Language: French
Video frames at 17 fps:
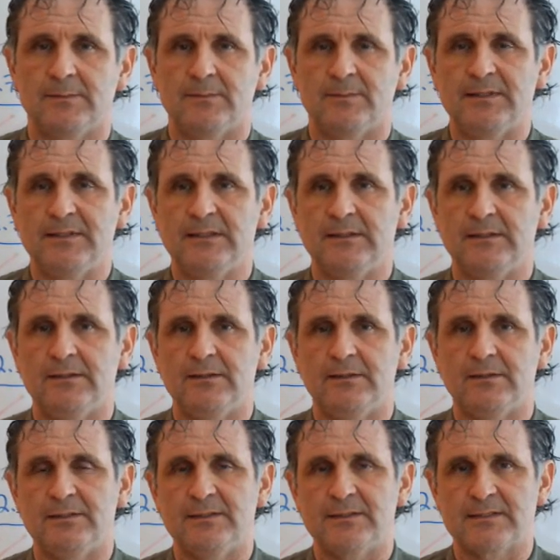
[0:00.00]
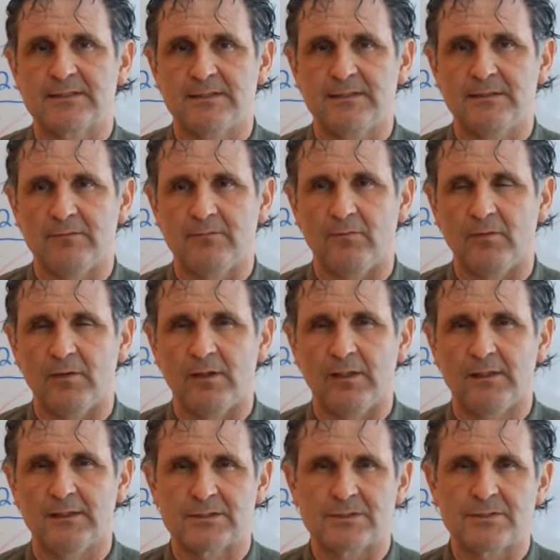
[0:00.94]
puis il a décidé de
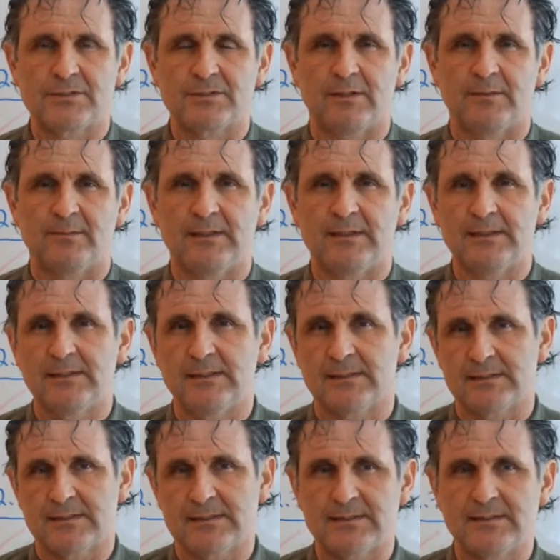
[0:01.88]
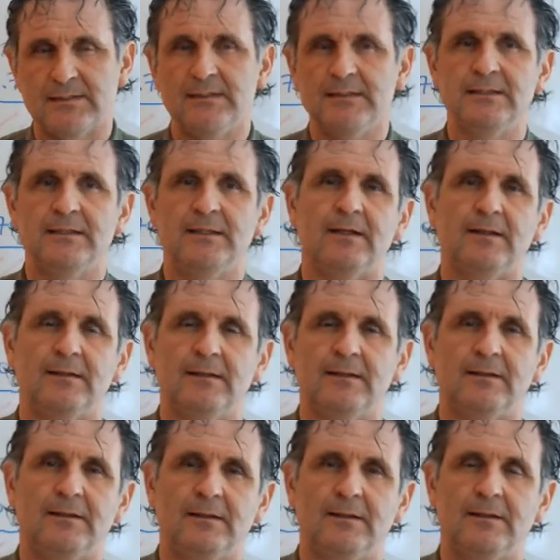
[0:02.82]
voir justement si
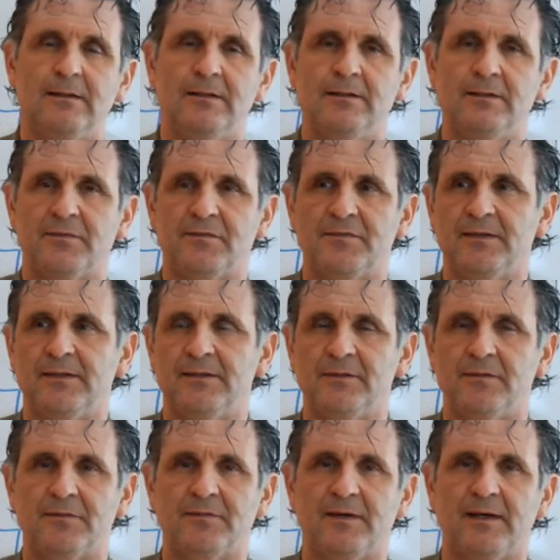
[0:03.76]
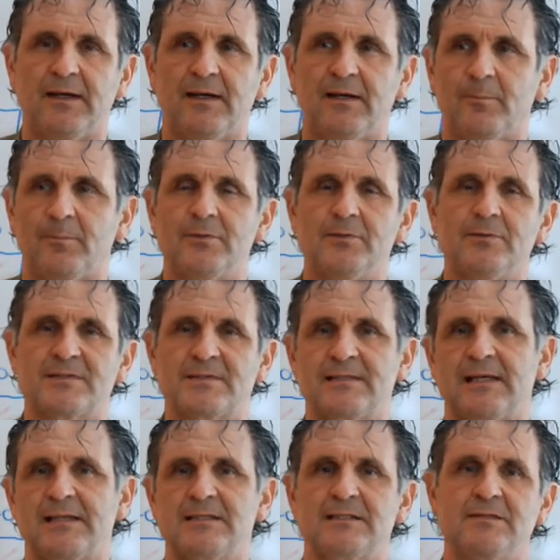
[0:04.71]
euh, le fait de faire plus
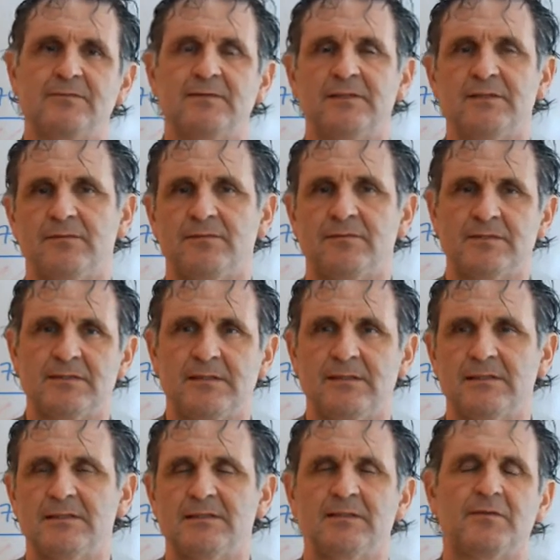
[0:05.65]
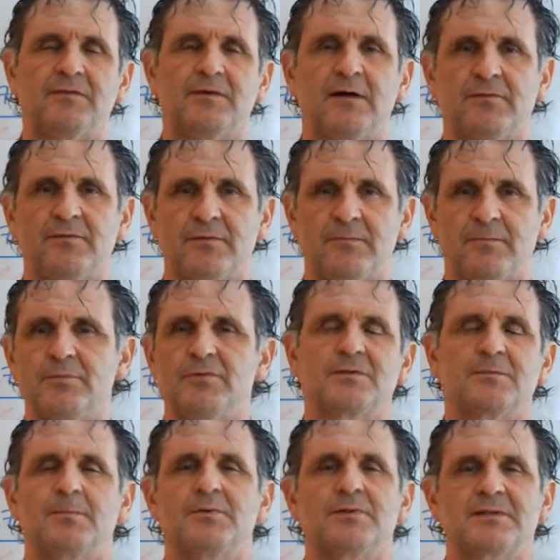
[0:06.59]
d'activités physiques, des efforts,
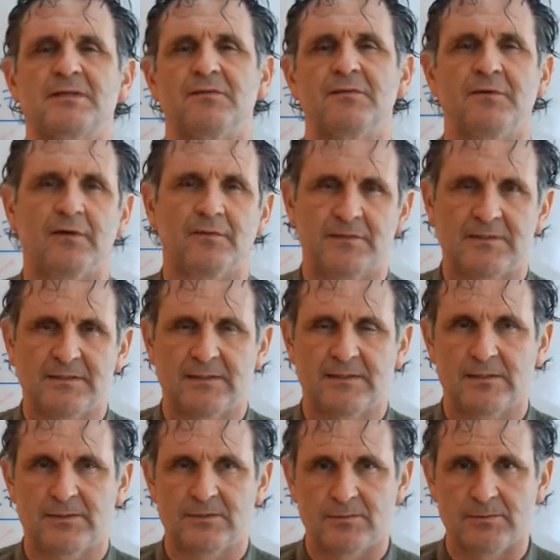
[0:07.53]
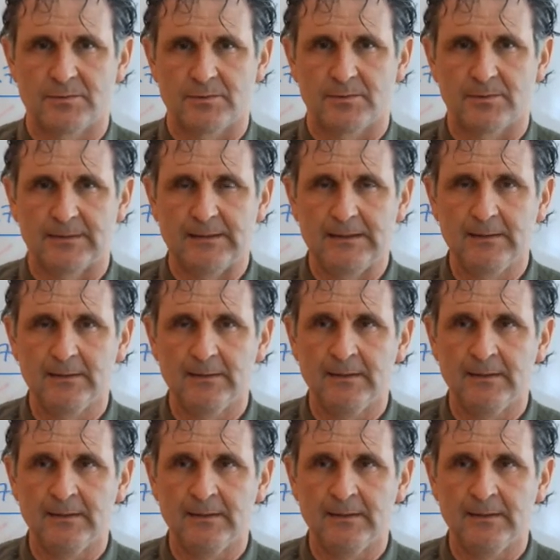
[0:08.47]
plus, plus d'efforts physiques dans une journée,